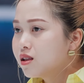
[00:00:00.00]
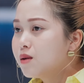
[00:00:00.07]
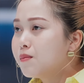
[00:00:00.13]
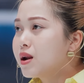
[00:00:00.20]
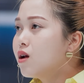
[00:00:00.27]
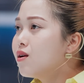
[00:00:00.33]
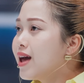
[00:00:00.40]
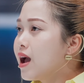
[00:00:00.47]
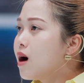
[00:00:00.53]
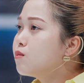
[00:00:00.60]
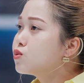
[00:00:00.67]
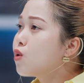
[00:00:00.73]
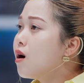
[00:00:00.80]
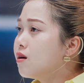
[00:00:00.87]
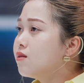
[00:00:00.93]
nhưng mà nó lại
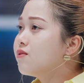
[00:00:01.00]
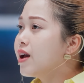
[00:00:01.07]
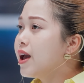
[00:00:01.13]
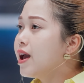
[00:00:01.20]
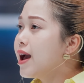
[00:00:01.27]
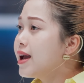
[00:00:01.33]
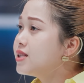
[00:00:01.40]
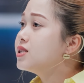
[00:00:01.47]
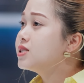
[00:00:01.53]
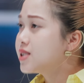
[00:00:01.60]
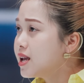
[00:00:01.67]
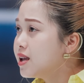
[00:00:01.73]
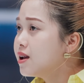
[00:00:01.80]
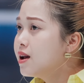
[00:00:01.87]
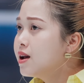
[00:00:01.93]
không thuần về
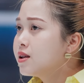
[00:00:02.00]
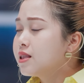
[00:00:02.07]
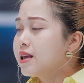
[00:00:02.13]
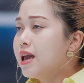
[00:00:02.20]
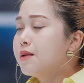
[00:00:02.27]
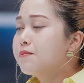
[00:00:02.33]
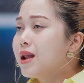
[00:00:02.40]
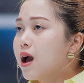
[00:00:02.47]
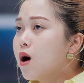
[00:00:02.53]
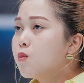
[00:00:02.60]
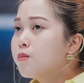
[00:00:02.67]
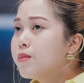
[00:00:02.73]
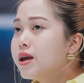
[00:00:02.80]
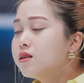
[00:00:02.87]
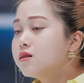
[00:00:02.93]
agency thì em lại
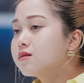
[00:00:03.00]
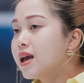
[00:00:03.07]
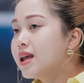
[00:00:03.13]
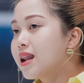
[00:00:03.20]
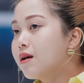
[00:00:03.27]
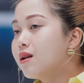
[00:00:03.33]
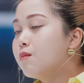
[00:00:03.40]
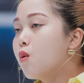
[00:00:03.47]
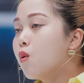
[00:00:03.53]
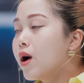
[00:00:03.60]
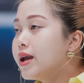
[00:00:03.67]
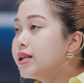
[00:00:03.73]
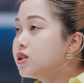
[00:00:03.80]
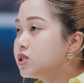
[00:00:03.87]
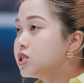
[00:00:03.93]
không biết như thế nào là một
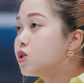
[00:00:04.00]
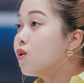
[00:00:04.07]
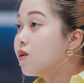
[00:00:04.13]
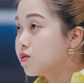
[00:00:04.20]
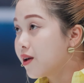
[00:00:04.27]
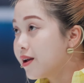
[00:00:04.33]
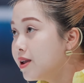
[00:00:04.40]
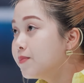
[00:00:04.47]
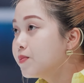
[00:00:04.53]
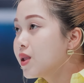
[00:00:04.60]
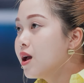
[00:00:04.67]
agency thuần tí